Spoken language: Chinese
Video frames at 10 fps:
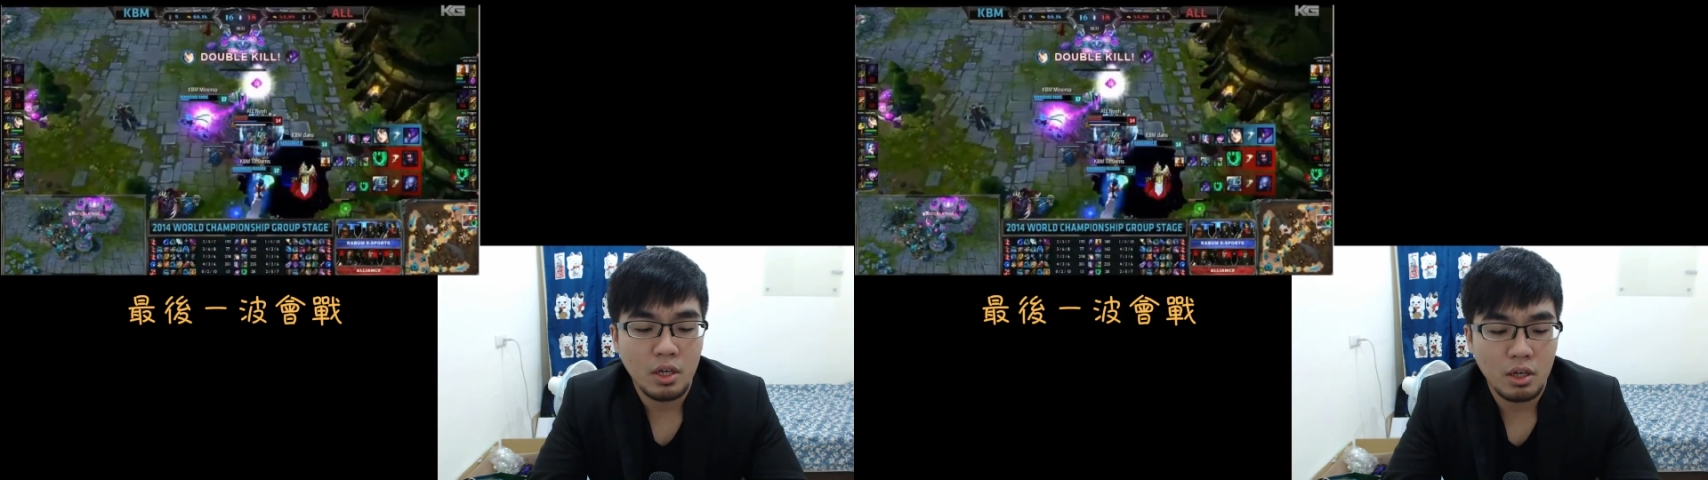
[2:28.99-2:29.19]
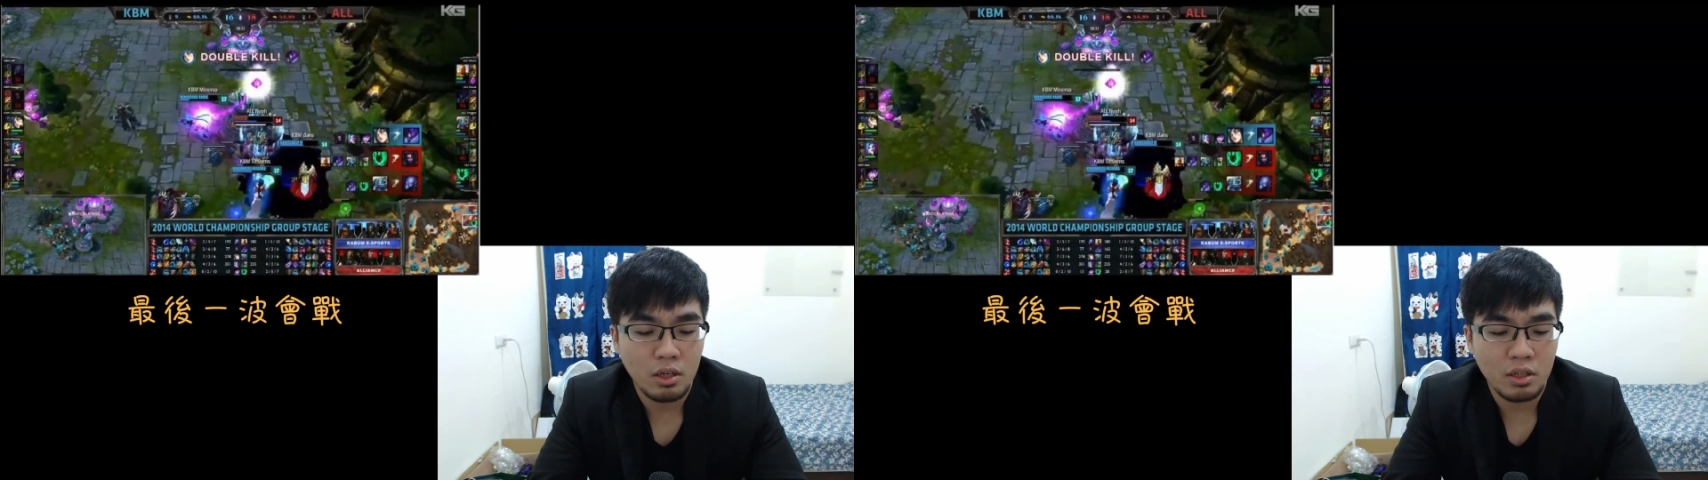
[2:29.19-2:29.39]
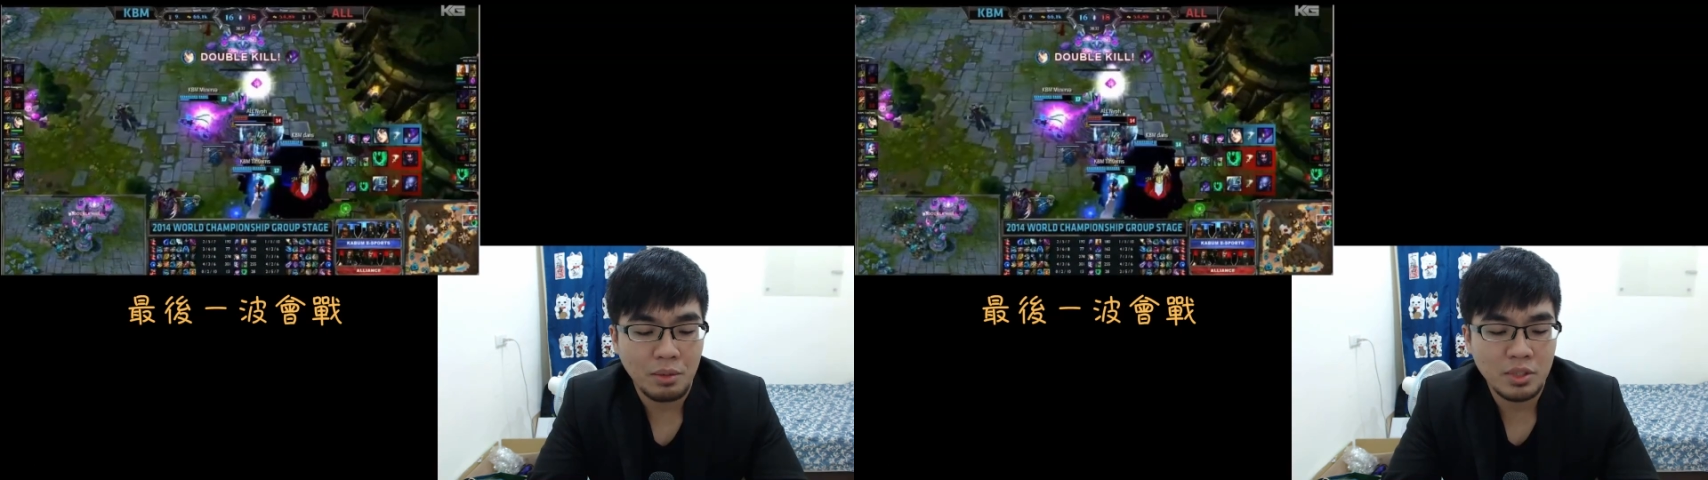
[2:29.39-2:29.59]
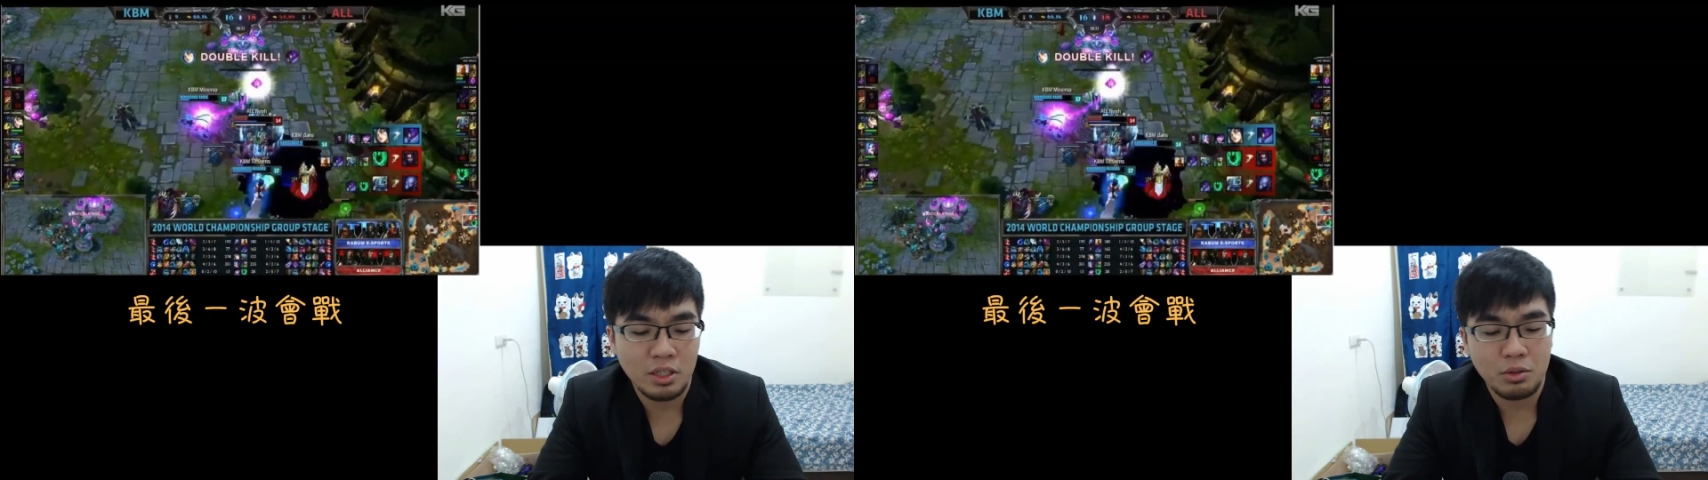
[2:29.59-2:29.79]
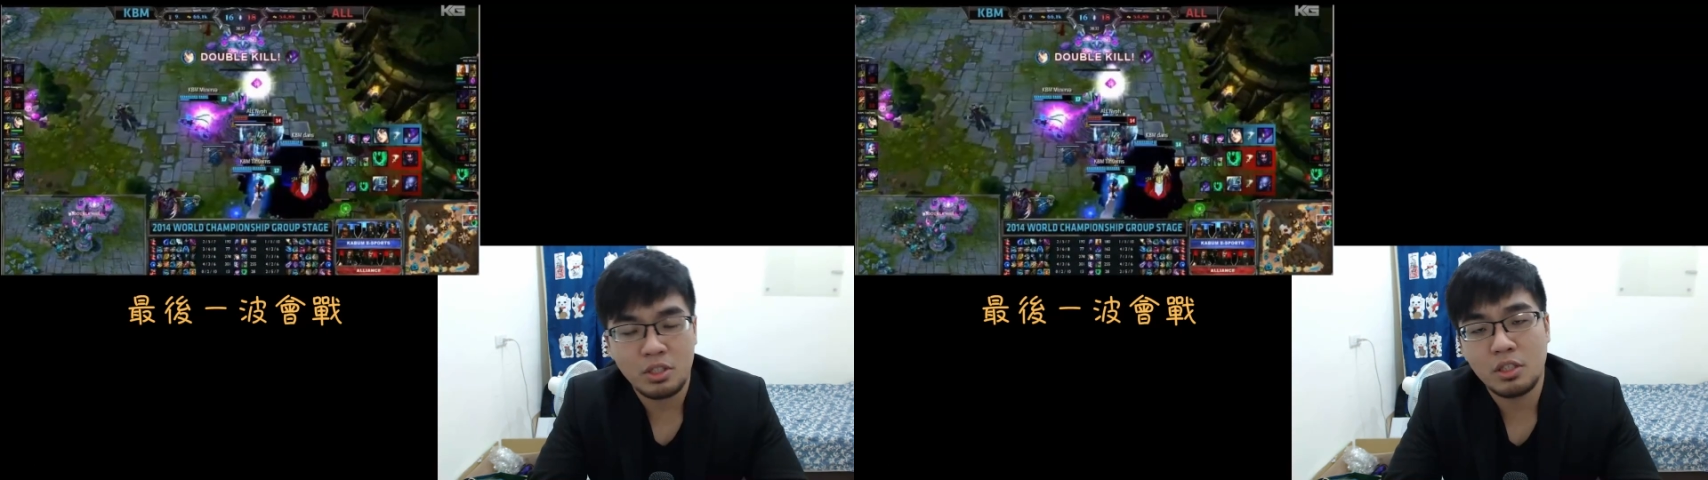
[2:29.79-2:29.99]
呃，他们在
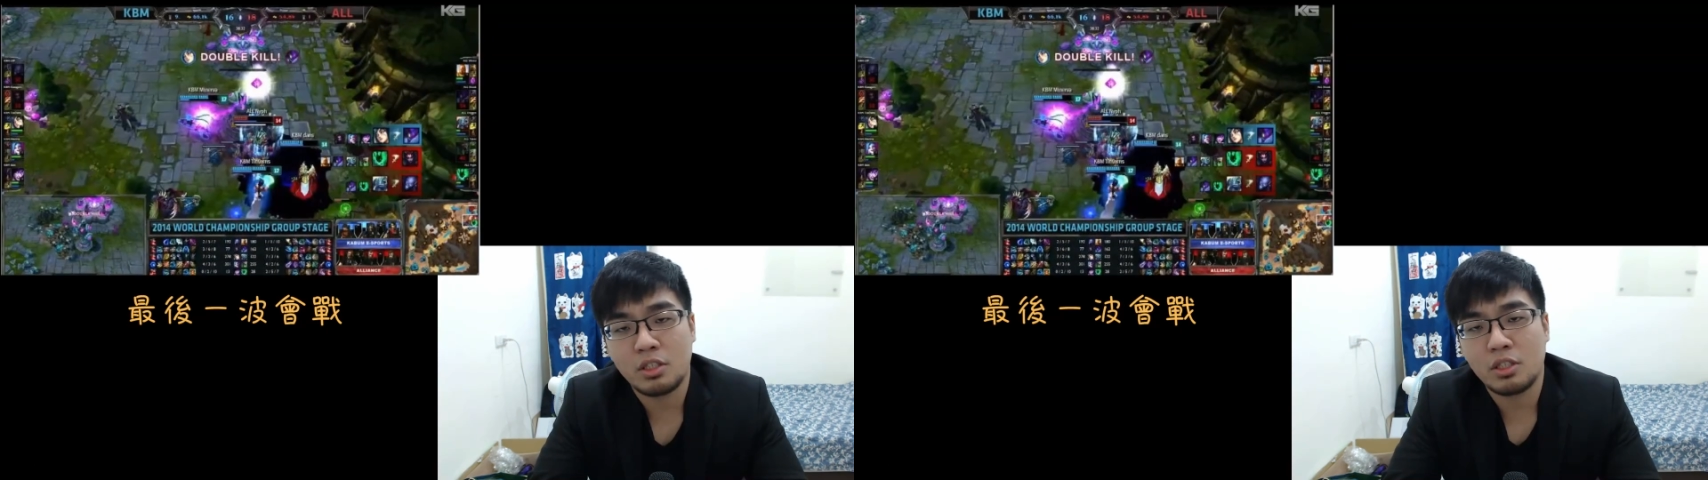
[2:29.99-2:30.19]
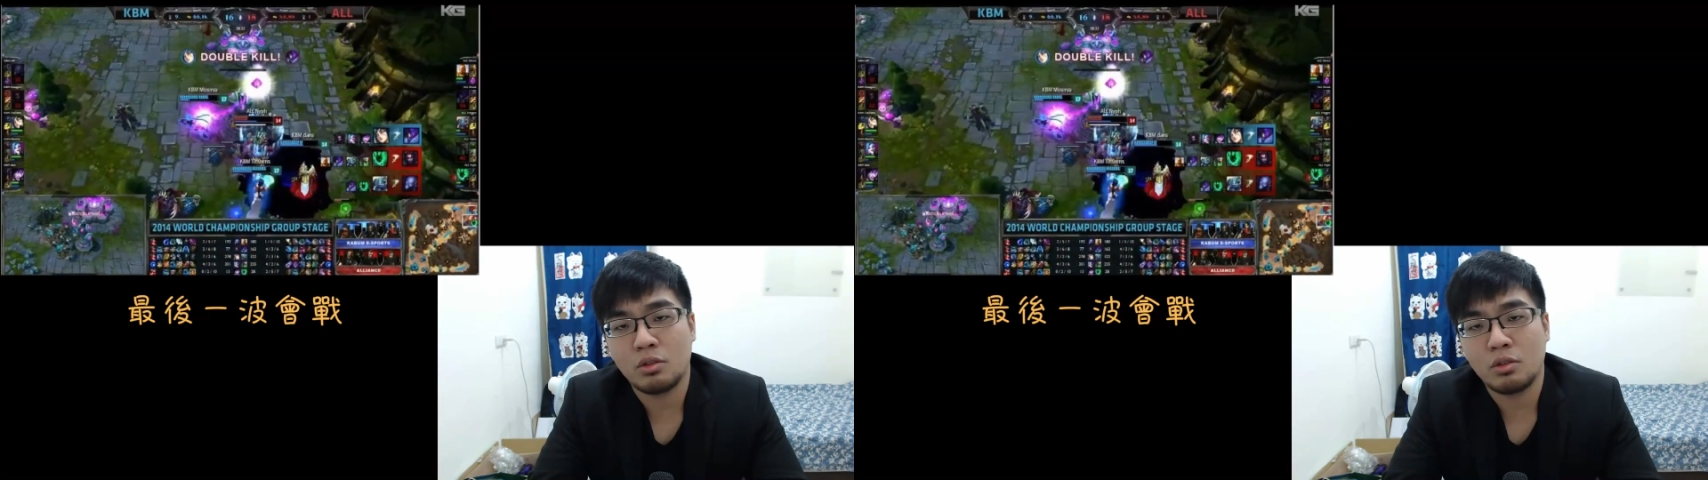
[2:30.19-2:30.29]
游戏的节